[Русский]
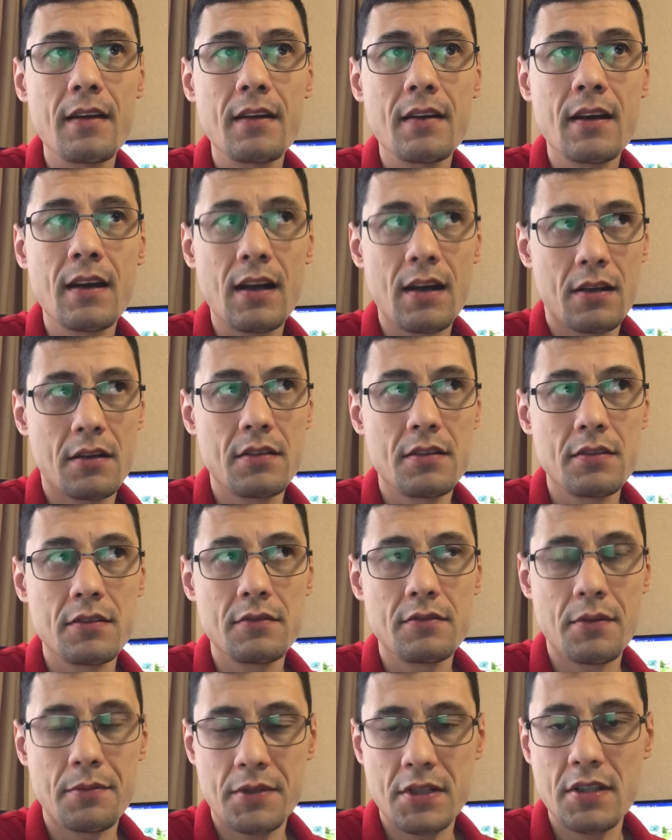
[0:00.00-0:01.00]
как
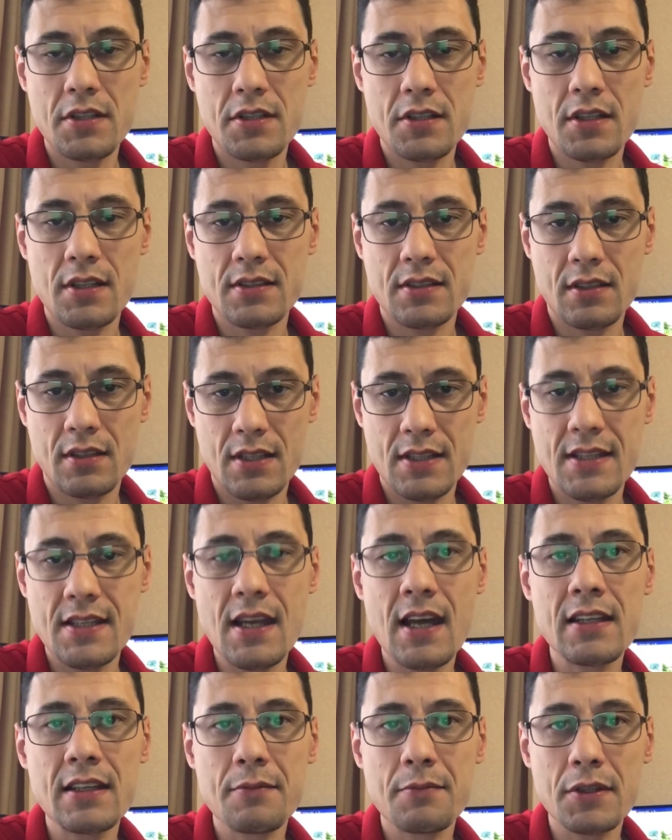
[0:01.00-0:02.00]
вообще сейчас к
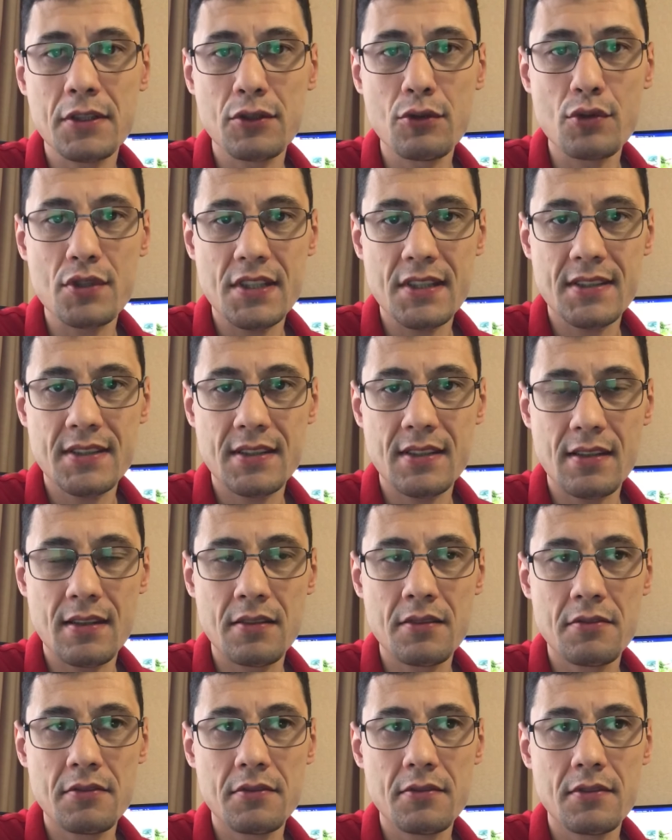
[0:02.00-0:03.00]
россиянам относятся
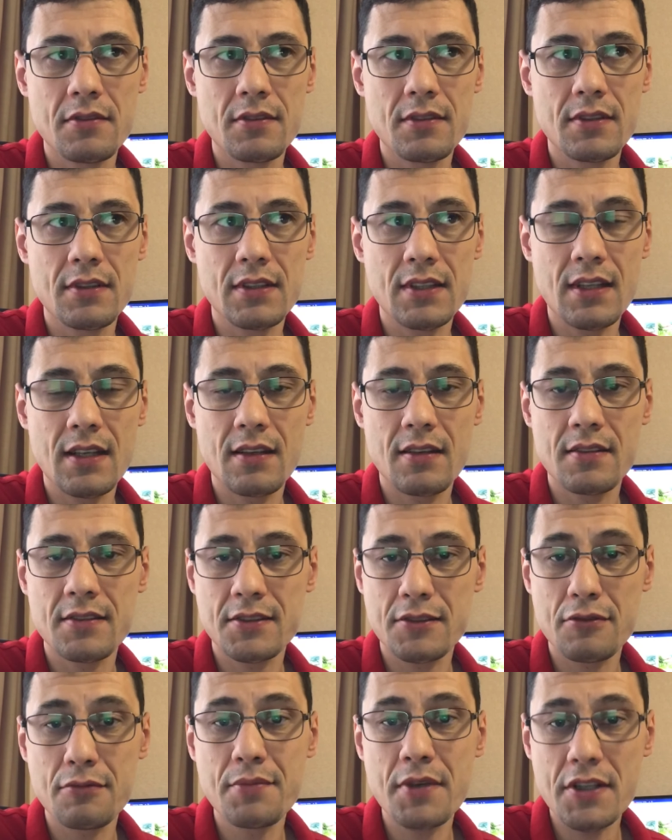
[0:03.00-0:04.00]
э, на
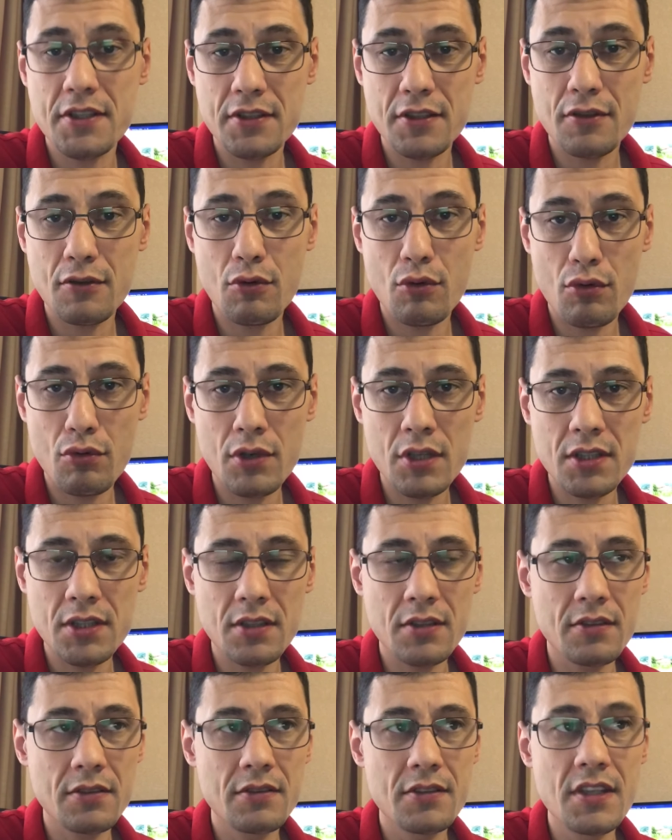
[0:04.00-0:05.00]
зарубежных курортах.